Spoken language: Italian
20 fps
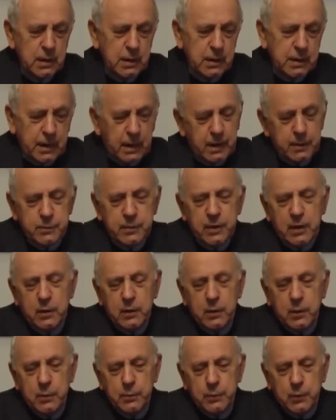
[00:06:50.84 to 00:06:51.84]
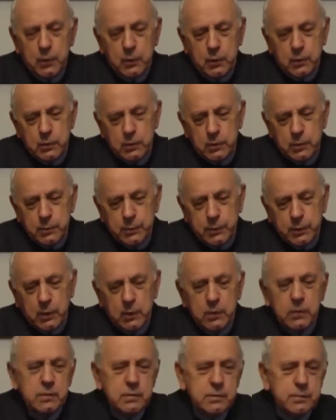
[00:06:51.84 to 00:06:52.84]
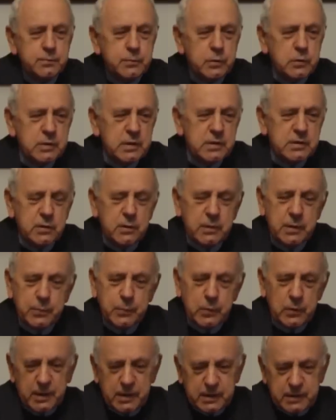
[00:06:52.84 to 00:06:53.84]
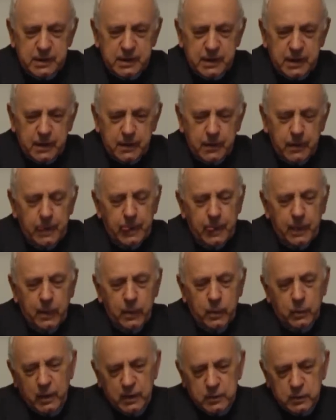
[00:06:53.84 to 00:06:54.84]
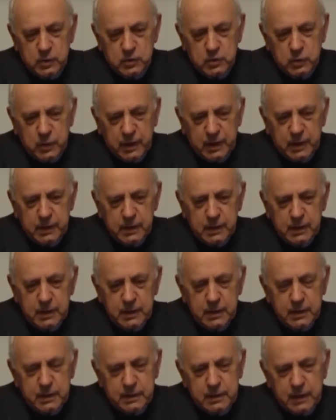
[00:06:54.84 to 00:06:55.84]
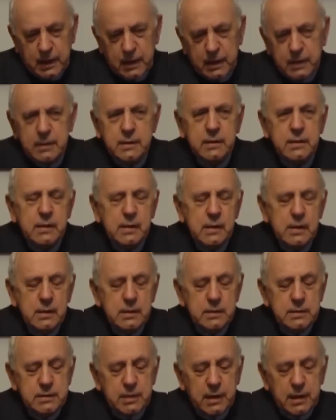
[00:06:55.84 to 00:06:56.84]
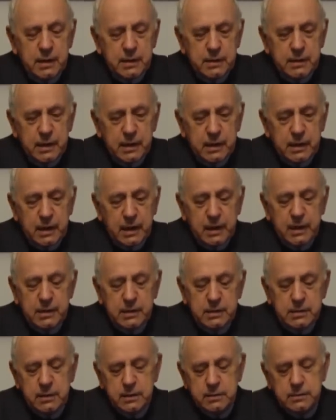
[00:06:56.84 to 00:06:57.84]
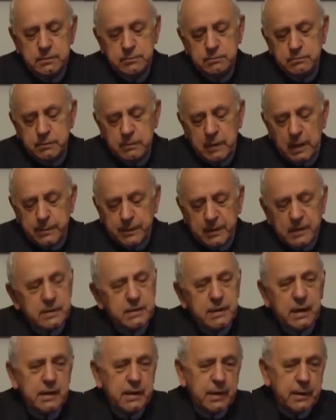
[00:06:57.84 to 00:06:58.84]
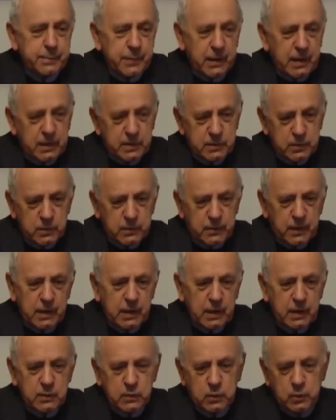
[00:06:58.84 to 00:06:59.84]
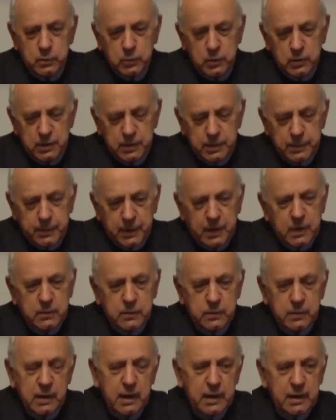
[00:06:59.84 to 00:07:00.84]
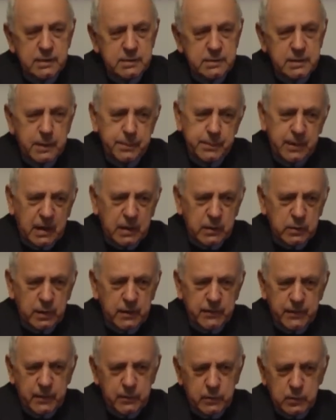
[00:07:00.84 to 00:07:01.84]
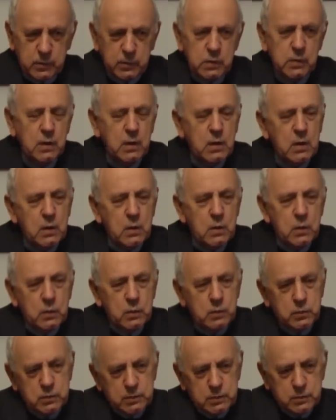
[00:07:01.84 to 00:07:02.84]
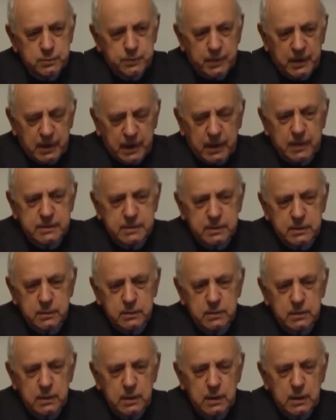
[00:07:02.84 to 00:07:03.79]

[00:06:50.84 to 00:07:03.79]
cambia un, poco, un po' posizione politica, quando cioè da gente che appartiene a Padova, il comune di Padova, anzi a Padova avevano un palazzo